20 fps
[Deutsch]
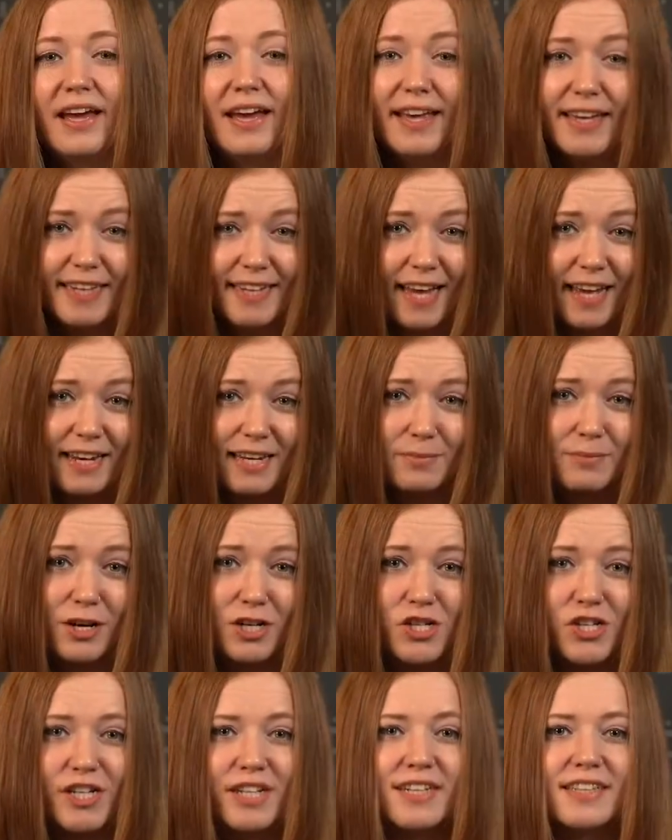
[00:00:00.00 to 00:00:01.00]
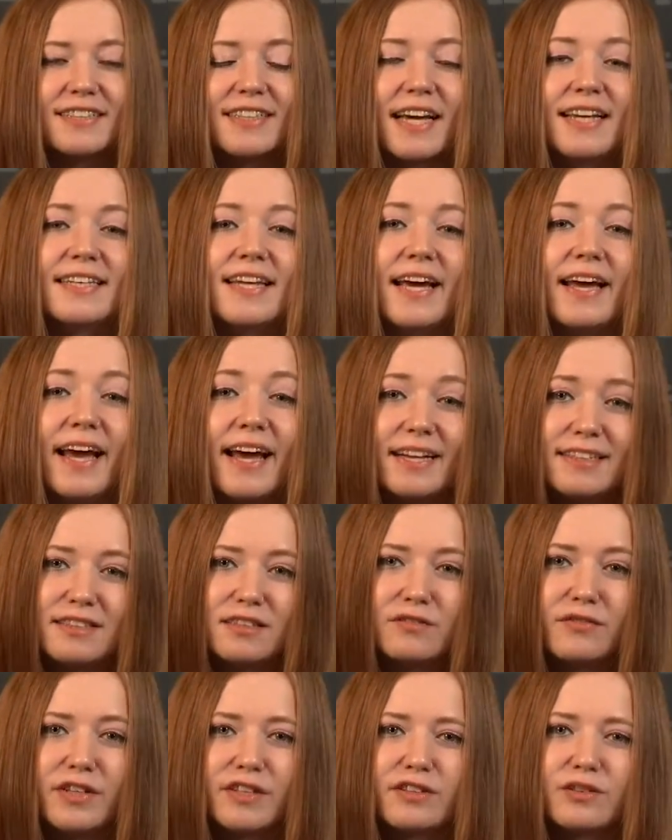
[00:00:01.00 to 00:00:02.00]
Ich kenne die Maschine seit der
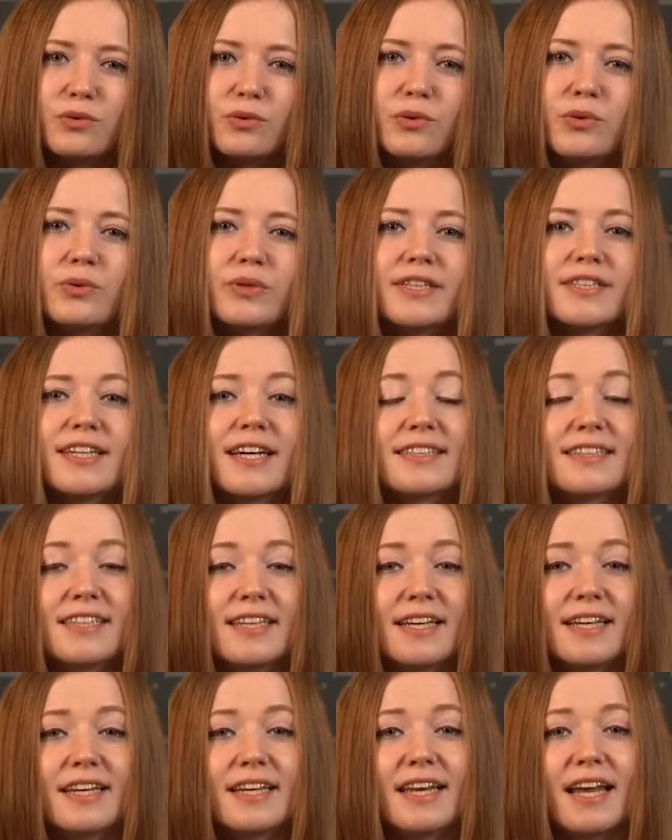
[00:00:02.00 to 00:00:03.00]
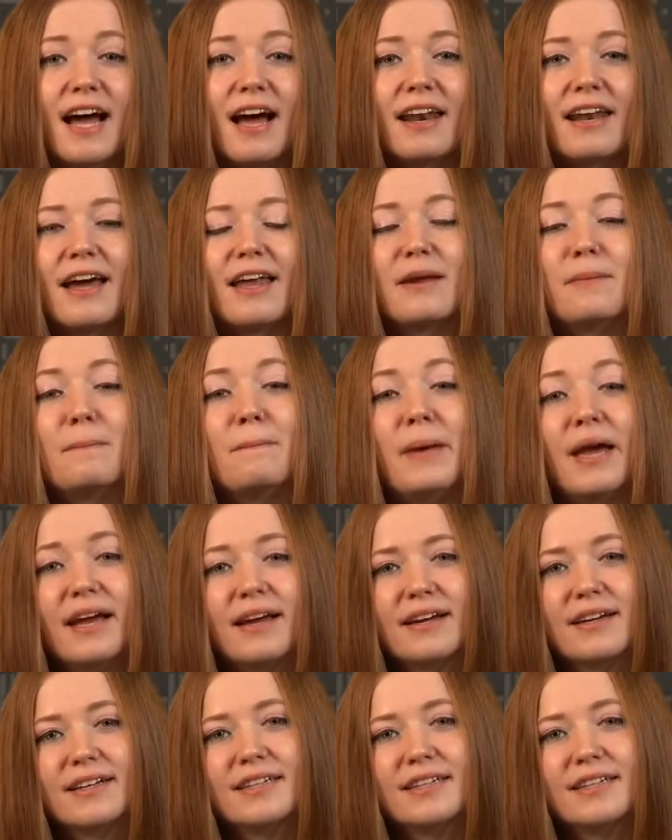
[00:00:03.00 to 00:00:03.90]
ersten Version und es hat sich in den Jahren eine Menge